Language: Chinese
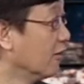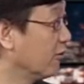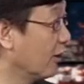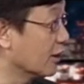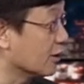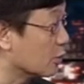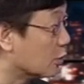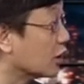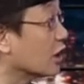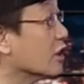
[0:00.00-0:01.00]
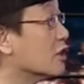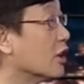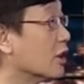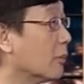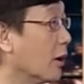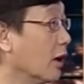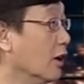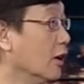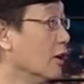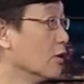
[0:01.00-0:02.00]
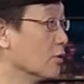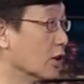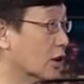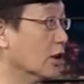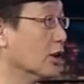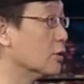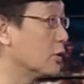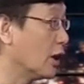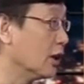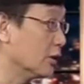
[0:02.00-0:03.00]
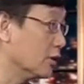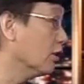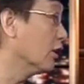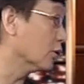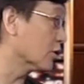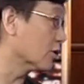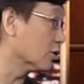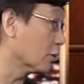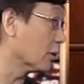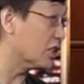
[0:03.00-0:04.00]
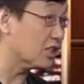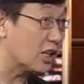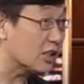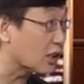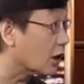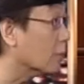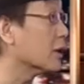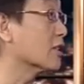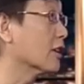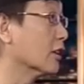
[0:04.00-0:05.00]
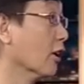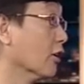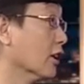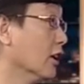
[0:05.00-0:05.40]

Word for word: 发展是决定一切的嘛，所以个人权利有很多时候就被以前是革命是硬道理，